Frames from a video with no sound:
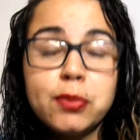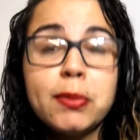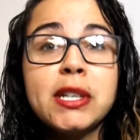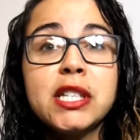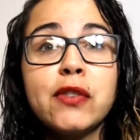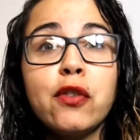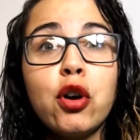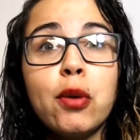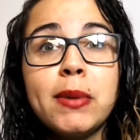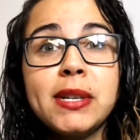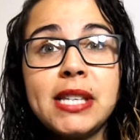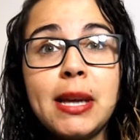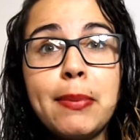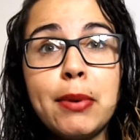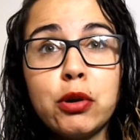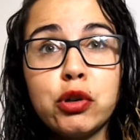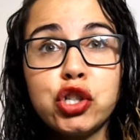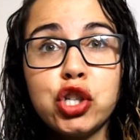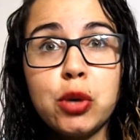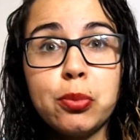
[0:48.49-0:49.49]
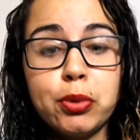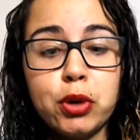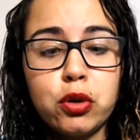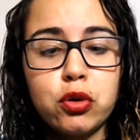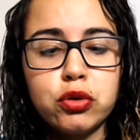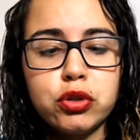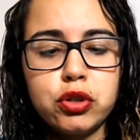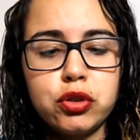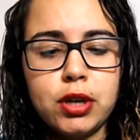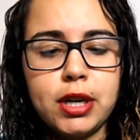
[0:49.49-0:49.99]
Mas eu vou começar pelo shampoo e
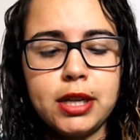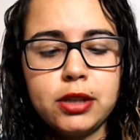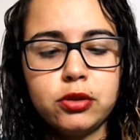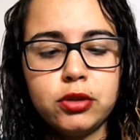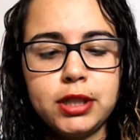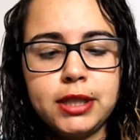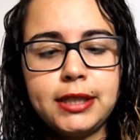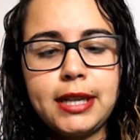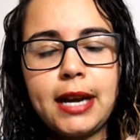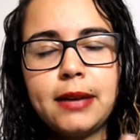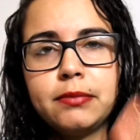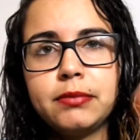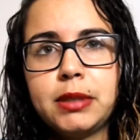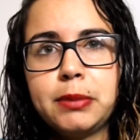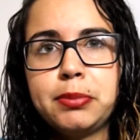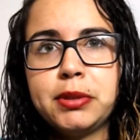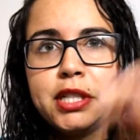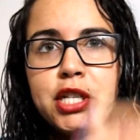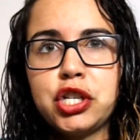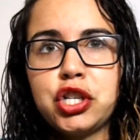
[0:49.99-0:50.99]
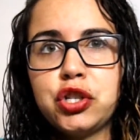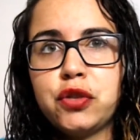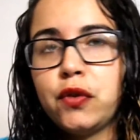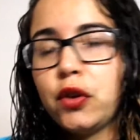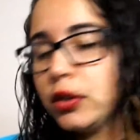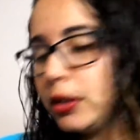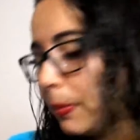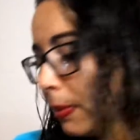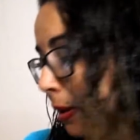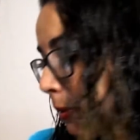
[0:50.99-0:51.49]
condicionador, tá? Depois a gente
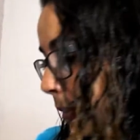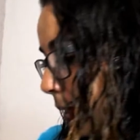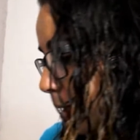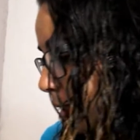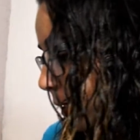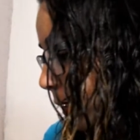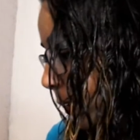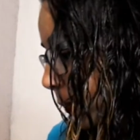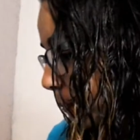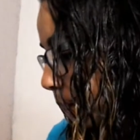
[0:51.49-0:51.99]
volta pra máscara.